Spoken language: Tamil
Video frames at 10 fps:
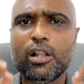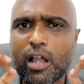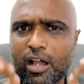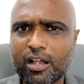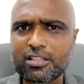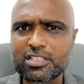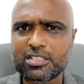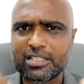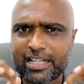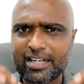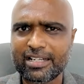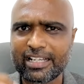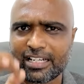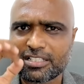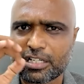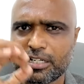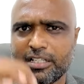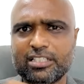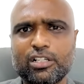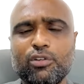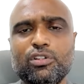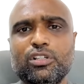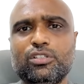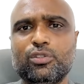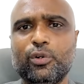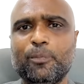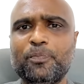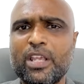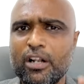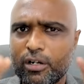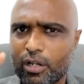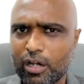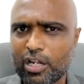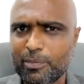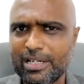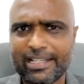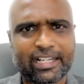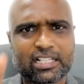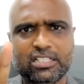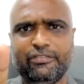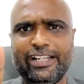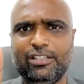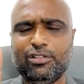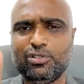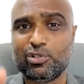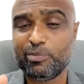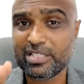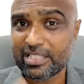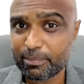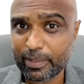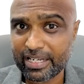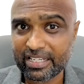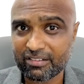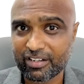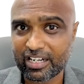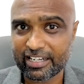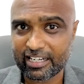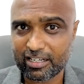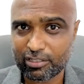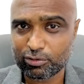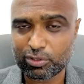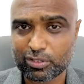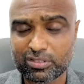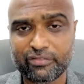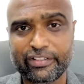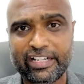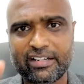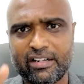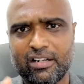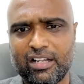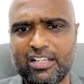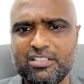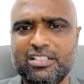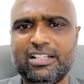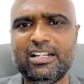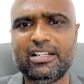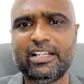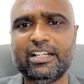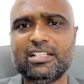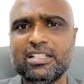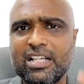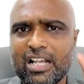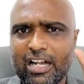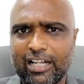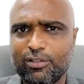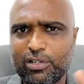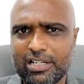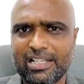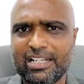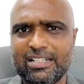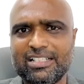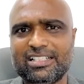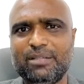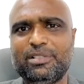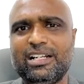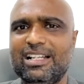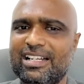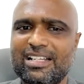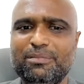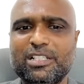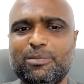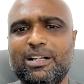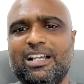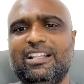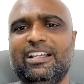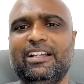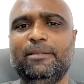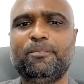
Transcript: லாஸ்ட் டென் டிக்கெட்ஸ் ஆன் டிஸ்கவுண்ட் ஸோ நார்மல் டிக்கெட்ஸ் ஃபைவ் தௌசண்ட் ருபீஸ் இப்போ நீங்கள் வாங்கினீங்கன்னா டூ தௌசண்ட் ஃபைவ் ஹண்ட்ரட் லாஸ்ட் டென் டிக்கெட்ஸ் அதோட லிங்க் டிஸ்கிரிப்ஷனில் இருக்குது மிஸ் பண்ணாதீங்க